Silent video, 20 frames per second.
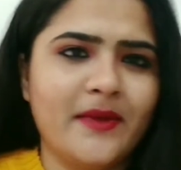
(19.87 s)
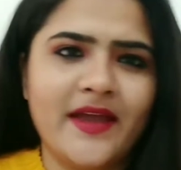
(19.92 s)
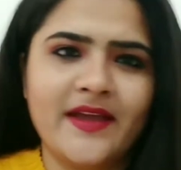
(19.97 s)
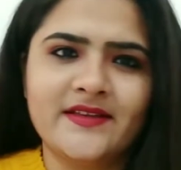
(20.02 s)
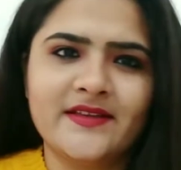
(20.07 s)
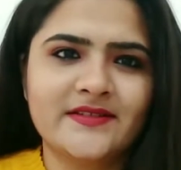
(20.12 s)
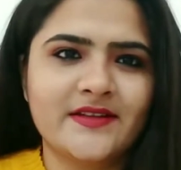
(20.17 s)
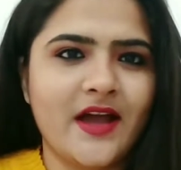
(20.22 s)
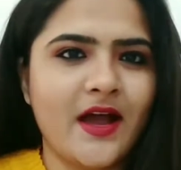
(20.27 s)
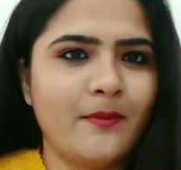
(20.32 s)
मैं
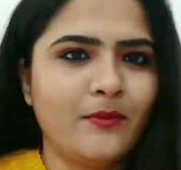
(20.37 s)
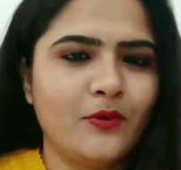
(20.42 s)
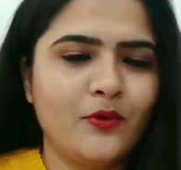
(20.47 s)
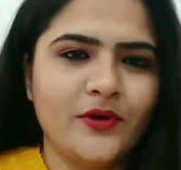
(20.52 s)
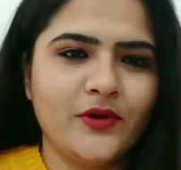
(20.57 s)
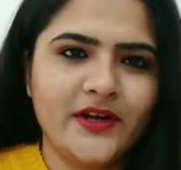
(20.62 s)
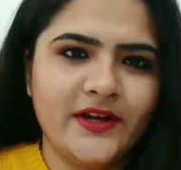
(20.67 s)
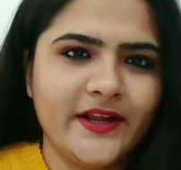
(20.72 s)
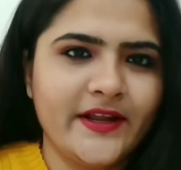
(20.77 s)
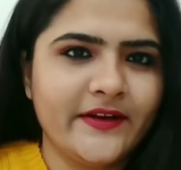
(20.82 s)
इसका
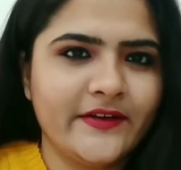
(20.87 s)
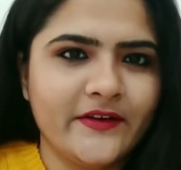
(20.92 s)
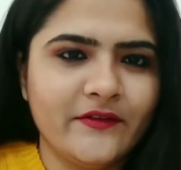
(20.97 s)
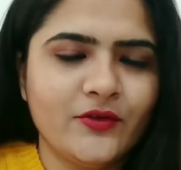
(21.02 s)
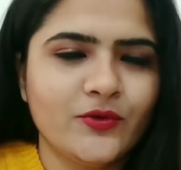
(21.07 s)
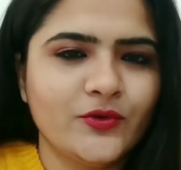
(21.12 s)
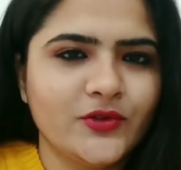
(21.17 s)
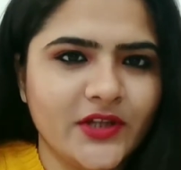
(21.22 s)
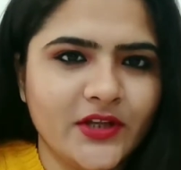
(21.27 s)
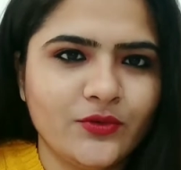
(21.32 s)
आपको डिटेल
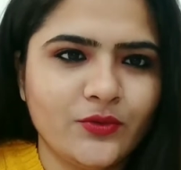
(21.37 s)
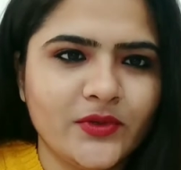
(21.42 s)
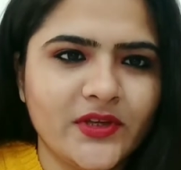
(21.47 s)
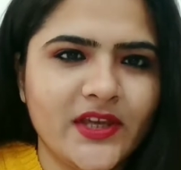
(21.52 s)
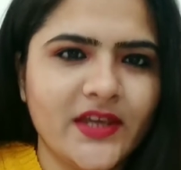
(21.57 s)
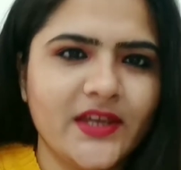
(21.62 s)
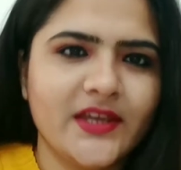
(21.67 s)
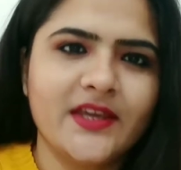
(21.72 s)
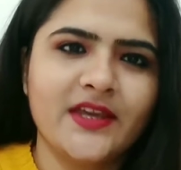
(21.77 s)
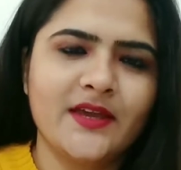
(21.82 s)
रिव्यू दे
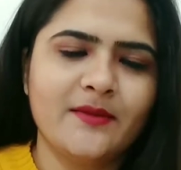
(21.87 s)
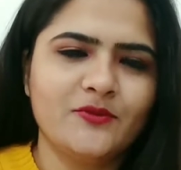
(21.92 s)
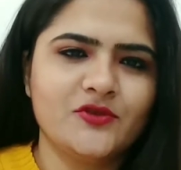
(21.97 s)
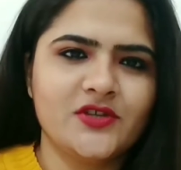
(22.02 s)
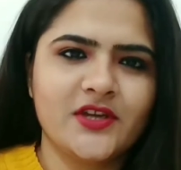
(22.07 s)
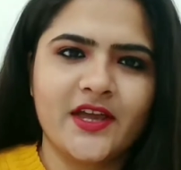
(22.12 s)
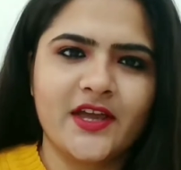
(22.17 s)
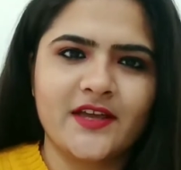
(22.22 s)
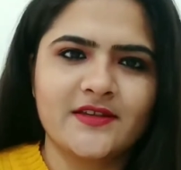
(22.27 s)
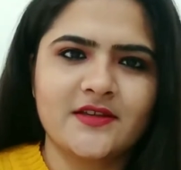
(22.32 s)
दूँगी कि ये
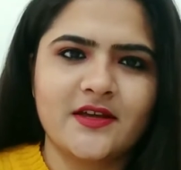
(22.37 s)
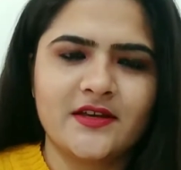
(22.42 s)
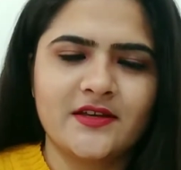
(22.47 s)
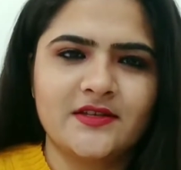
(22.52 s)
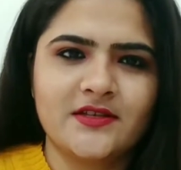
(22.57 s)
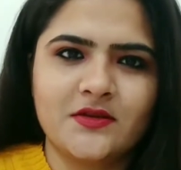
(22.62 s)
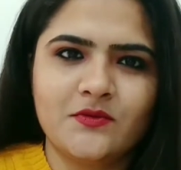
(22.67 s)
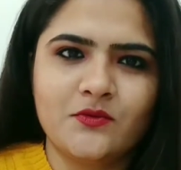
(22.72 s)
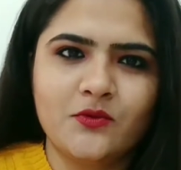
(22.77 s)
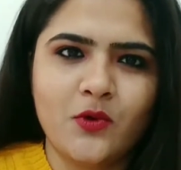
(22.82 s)
मुझे कैसा
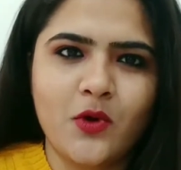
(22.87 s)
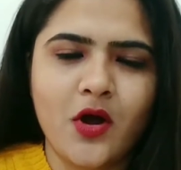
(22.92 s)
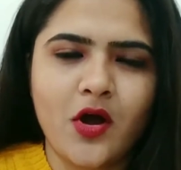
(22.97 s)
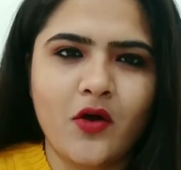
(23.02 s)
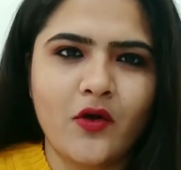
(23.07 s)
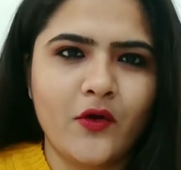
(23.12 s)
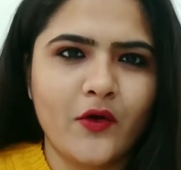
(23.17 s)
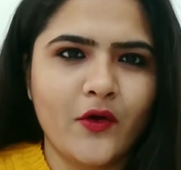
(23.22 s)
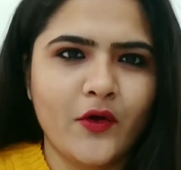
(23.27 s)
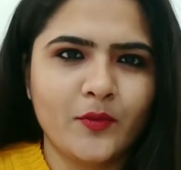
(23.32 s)
रिसीव हुआ
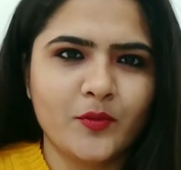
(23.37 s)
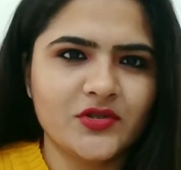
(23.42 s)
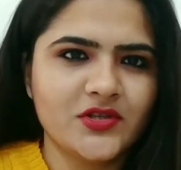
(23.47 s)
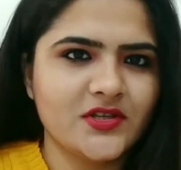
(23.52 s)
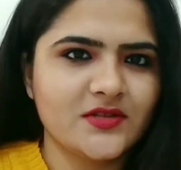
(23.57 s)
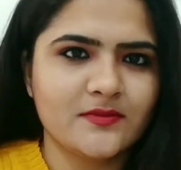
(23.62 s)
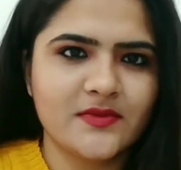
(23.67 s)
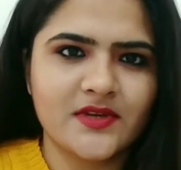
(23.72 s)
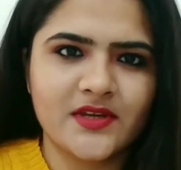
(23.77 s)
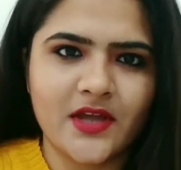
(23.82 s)
और
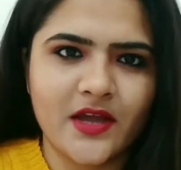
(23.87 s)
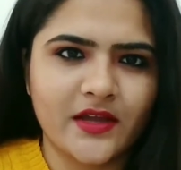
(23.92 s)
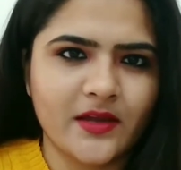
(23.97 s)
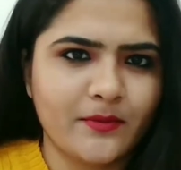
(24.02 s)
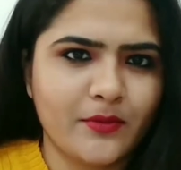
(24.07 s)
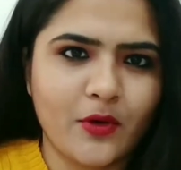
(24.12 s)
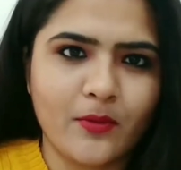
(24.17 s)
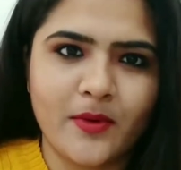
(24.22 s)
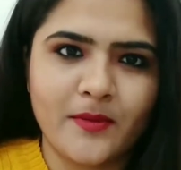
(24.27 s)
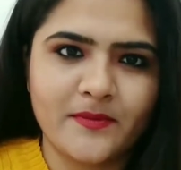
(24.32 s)
मुझे इसमें क्या
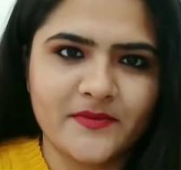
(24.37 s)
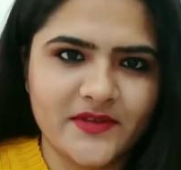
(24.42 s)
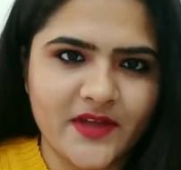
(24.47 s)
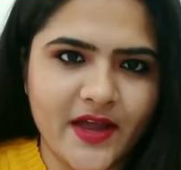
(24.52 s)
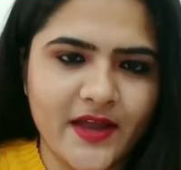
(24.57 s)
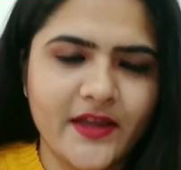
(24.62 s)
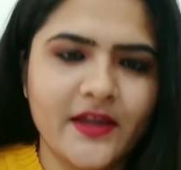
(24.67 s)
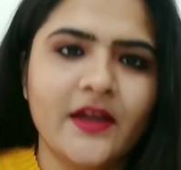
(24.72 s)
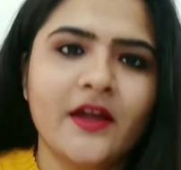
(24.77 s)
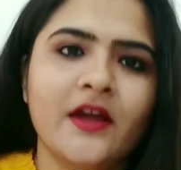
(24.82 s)
क्या प्रॉब्लम्स
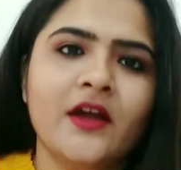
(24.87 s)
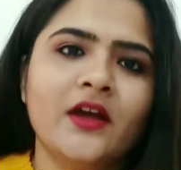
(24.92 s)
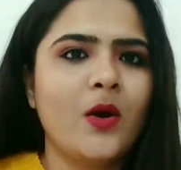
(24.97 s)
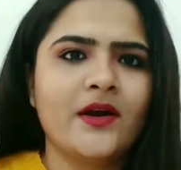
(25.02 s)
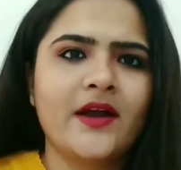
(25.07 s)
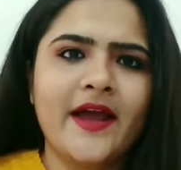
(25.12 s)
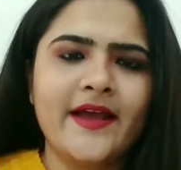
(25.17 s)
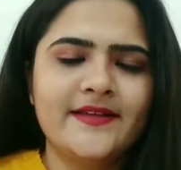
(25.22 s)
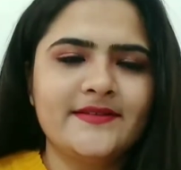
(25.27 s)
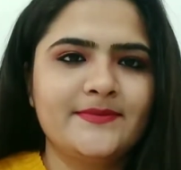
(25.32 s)
आई तो
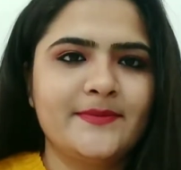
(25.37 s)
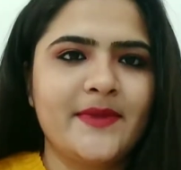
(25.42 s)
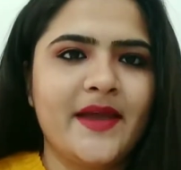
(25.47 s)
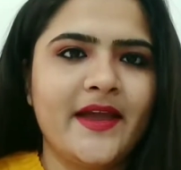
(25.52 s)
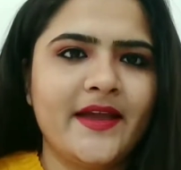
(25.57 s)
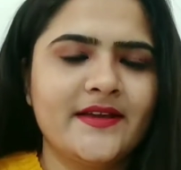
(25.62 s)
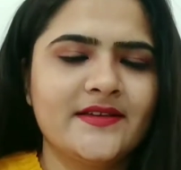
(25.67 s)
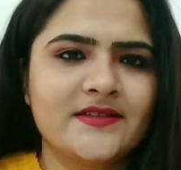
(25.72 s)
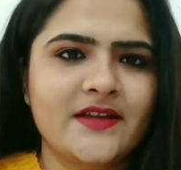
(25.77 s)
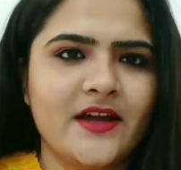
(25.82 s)
गाइस
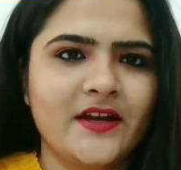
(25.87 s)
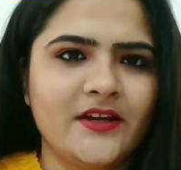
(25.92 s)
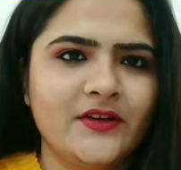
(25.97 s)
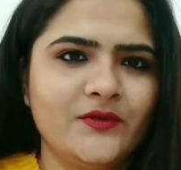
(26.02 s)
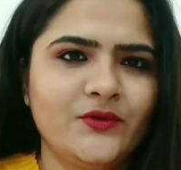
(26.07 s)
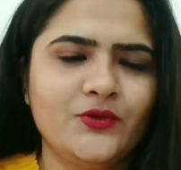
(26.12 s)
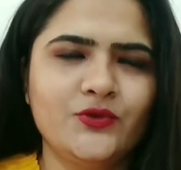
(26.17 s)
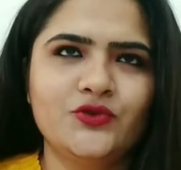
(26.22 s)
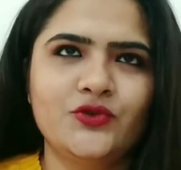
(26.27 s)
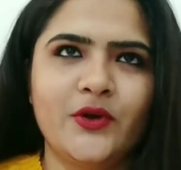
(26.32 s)
मैं इसका
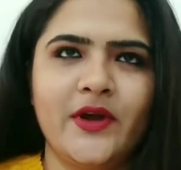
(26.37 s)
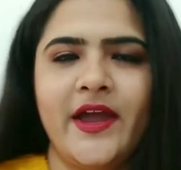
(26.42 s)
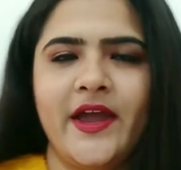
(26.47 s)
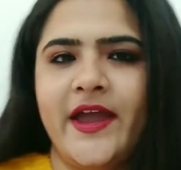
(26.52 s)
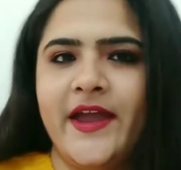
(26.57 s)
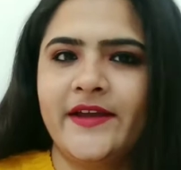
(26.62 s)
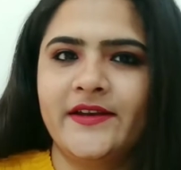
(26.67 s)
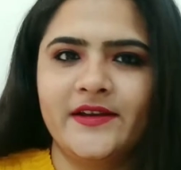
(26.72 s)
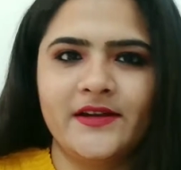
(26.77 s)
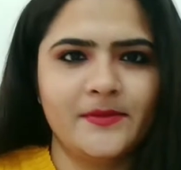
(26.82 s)
रिव्यू जो
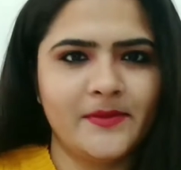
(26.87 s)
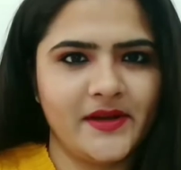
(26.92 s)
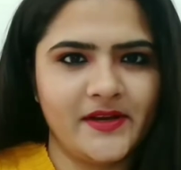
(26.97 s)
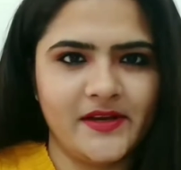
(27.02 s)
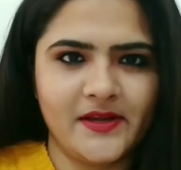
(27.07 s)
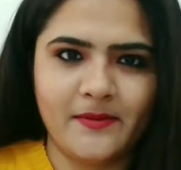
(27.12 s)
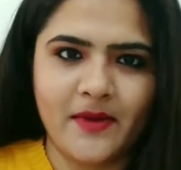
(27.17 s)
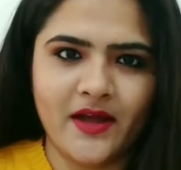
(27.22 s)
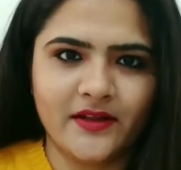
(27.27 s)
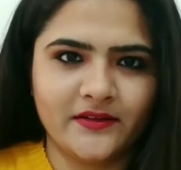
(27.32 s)
है एक डेढ़
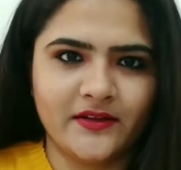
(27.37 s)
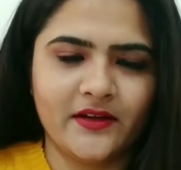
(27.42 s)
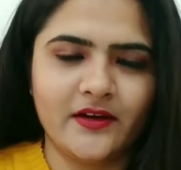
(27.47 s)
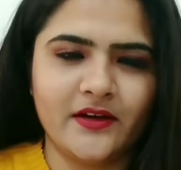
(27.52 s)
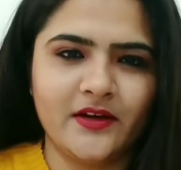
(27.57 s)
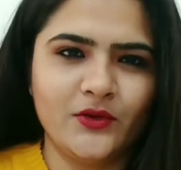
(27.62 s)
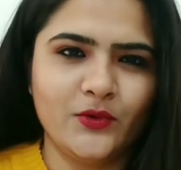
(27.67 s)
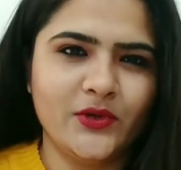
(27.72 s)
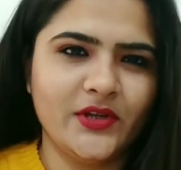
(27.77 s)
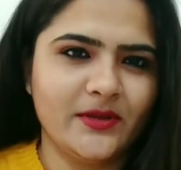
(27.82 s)
महीने बात कर
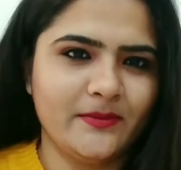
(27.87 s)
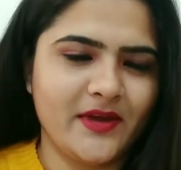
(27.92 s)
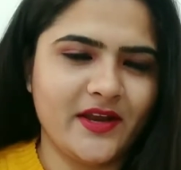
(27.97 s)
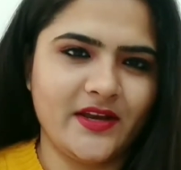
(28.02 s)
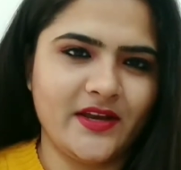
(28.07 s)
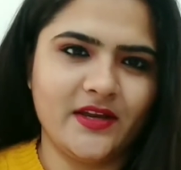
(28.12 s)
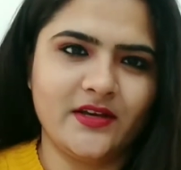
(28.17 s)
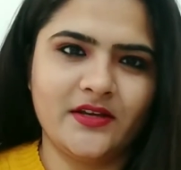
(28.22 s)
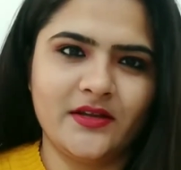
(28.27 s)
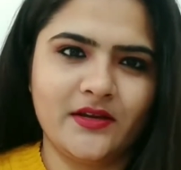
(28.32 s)
रही हूँ ये
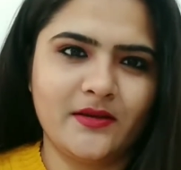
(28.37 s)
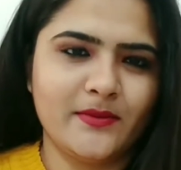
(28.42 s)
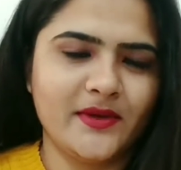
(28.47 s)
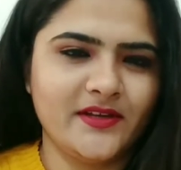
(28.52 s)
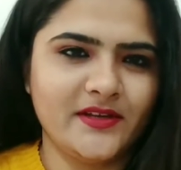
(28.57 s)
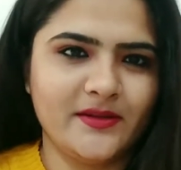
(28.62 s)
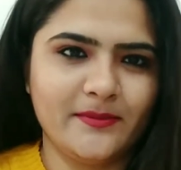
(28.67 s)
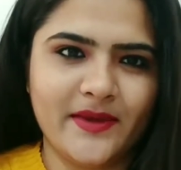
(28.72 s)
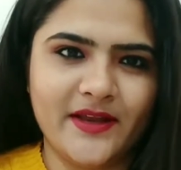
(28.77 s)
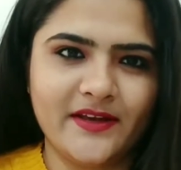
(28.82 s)
मैंने एक डेढ़
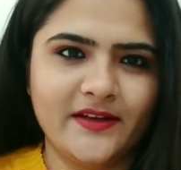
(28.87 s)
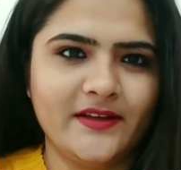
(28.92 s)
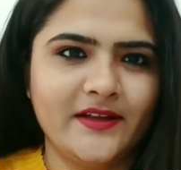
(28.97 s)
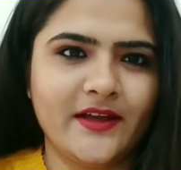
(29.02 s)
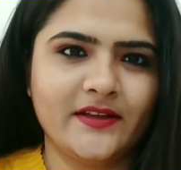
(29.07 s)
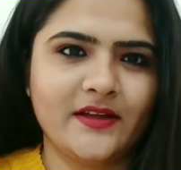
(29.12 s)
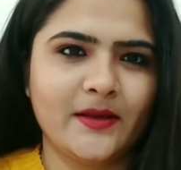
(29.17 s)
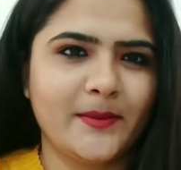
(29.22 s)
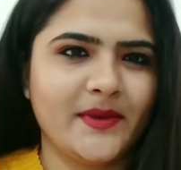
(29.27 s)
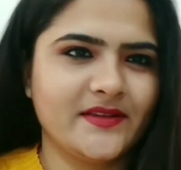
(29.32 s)
महीने पहले
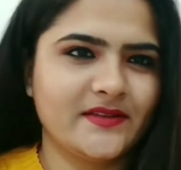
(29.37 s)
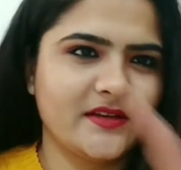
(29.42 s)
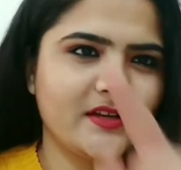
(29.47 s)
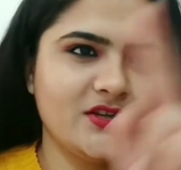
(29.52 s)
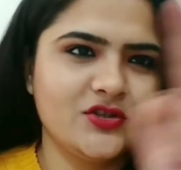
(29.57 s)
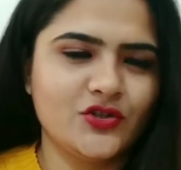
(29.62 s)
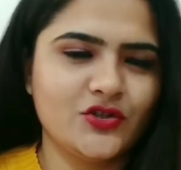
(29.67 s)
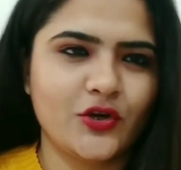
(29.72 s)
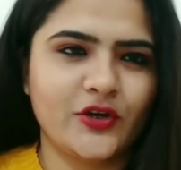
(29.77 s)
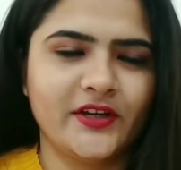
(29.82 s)
लिया था मैं
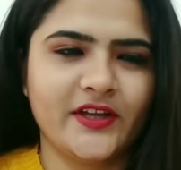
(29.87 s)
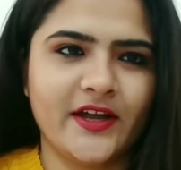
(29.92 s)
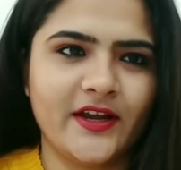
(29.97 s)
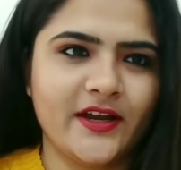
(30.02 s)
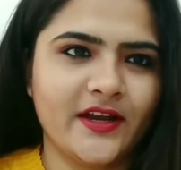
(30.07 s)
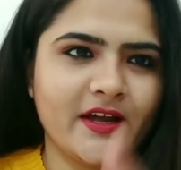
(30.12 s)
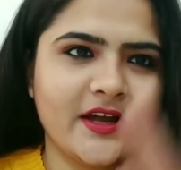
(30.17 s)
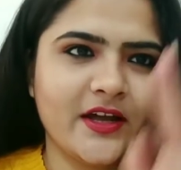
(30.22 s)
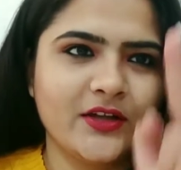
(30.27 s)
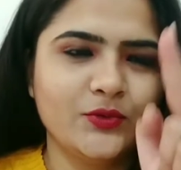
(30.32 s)
स्क्रीन शॉट यहाँ
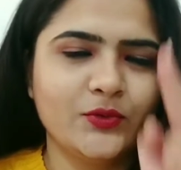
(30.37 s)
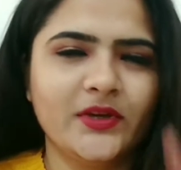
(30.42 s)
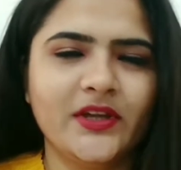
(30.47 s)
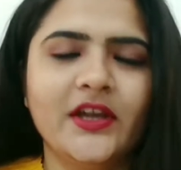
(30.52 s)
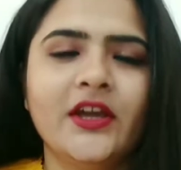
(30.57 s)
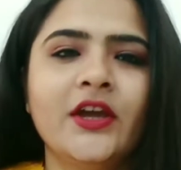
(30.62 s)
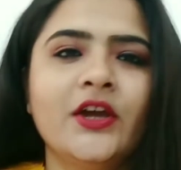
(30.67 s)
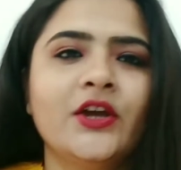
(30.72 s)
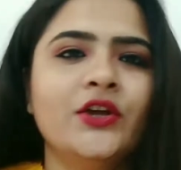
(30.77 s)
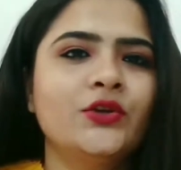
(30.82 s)
लगा दूँगी